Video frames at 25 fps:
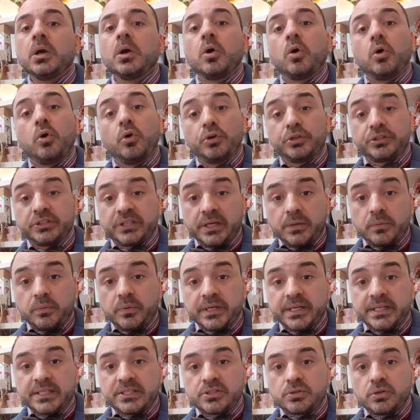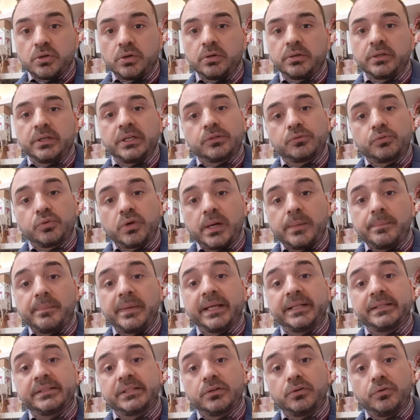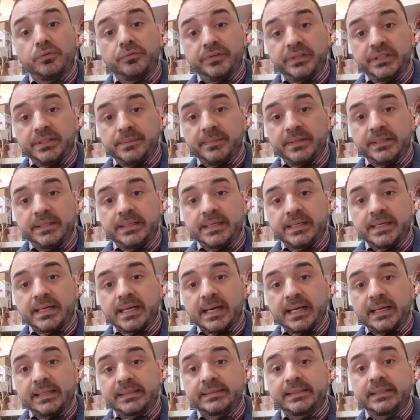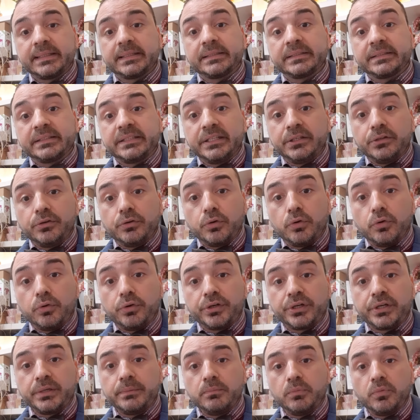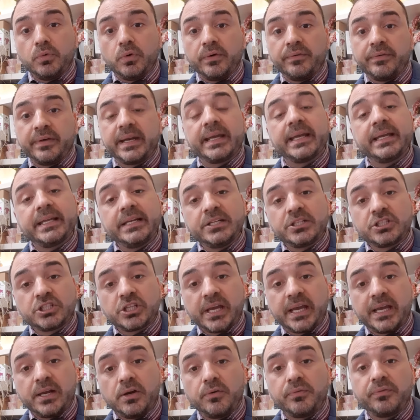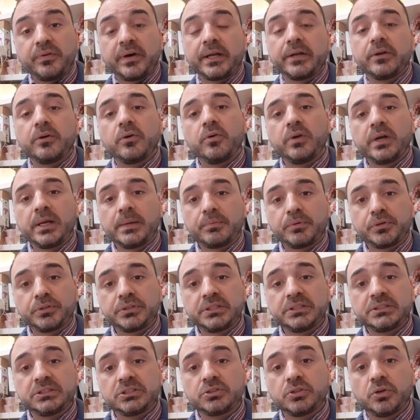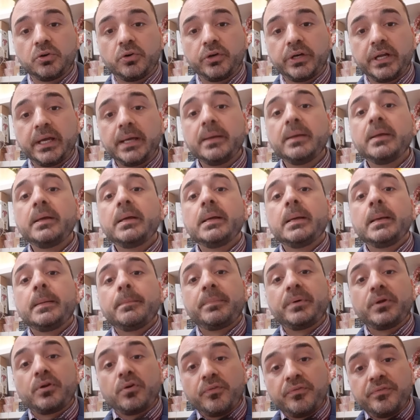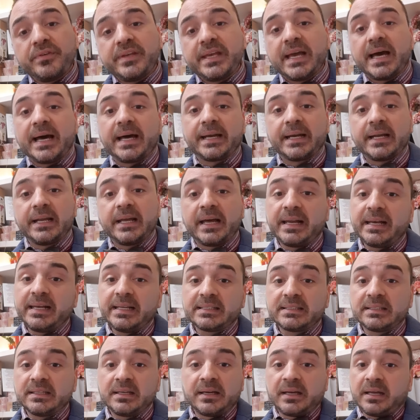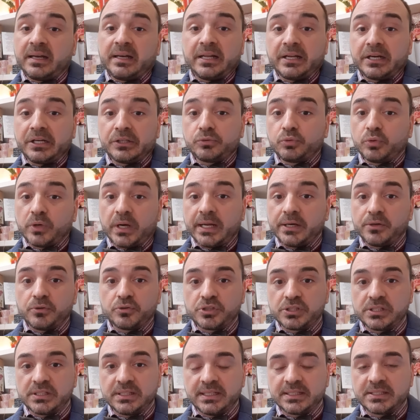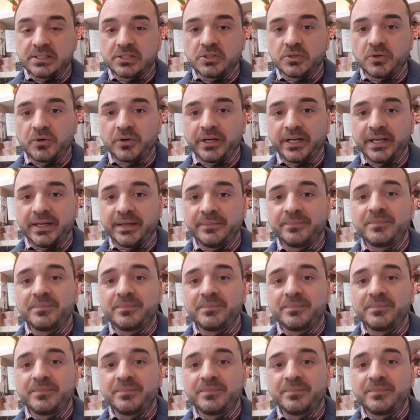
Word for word: Oltre questo, naturalmente non vi dimenticate di non rimuovere il celofan o la protezione per ovviare alla, alla naturale ossidazione.